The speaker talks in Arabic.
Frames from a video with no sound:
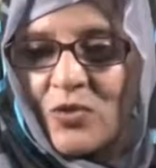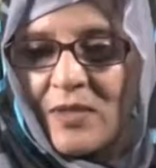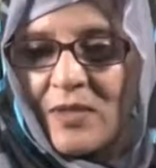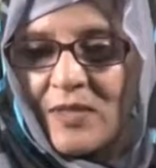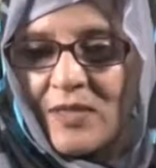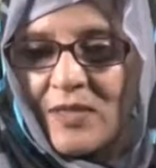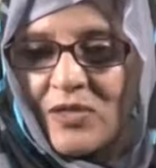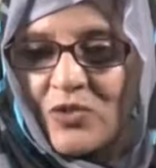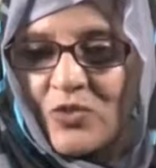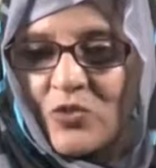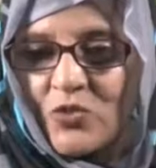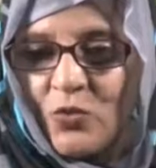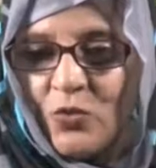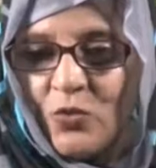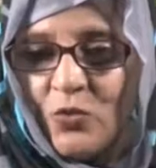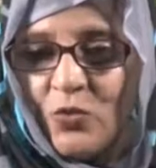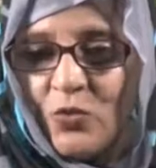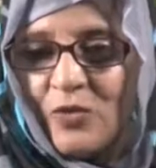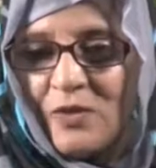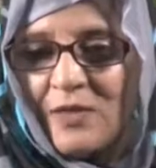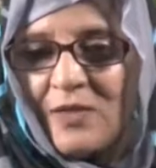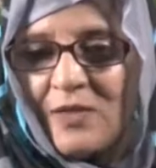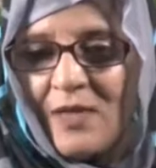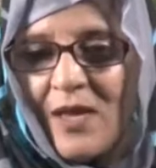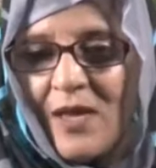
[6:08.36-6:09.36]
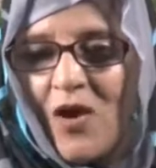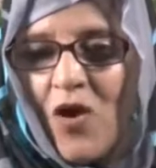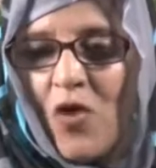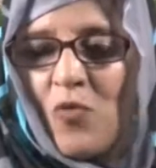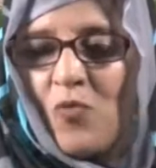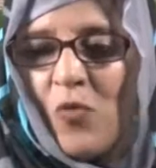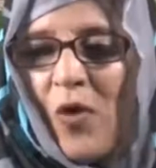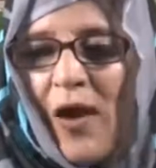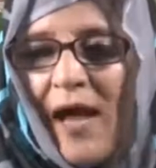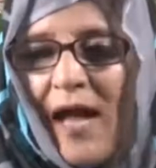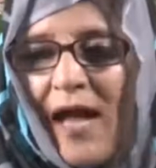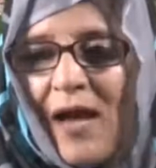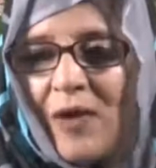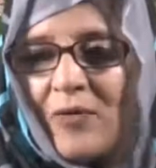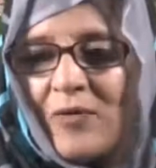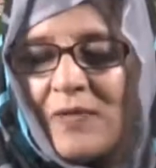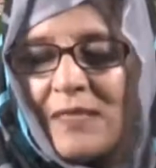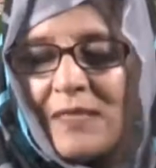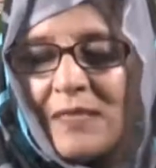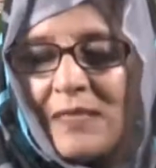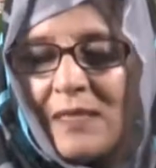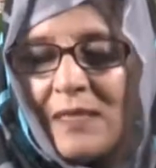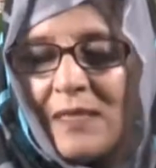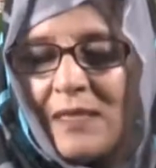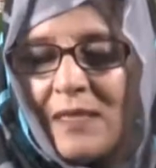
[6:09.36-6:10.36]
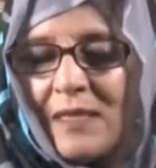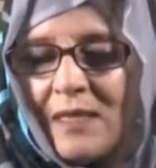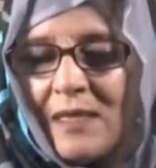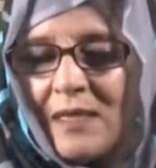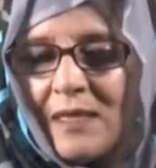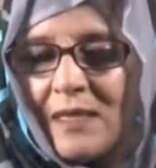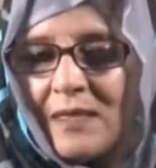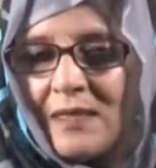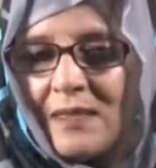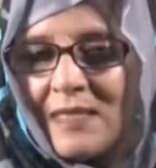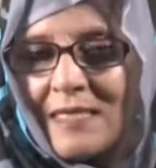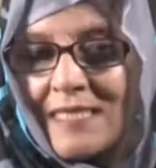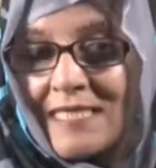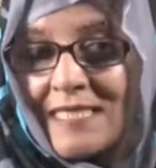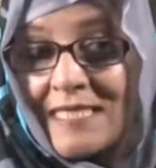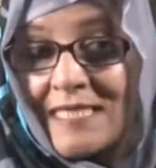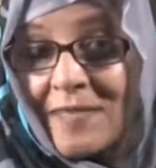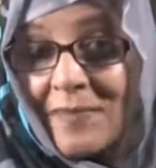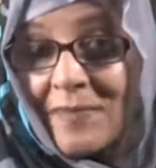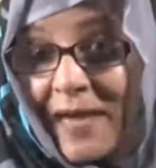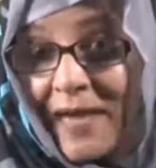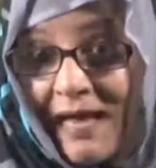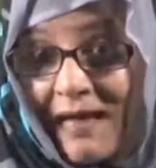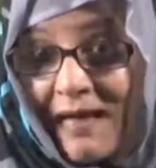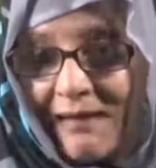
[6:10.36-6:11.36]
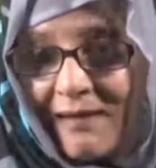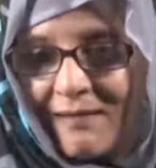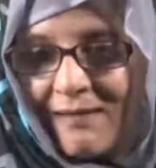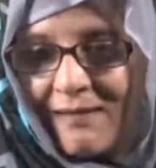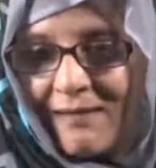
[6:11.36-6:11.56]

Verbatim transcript: الصعود أو محاولة الاستمرار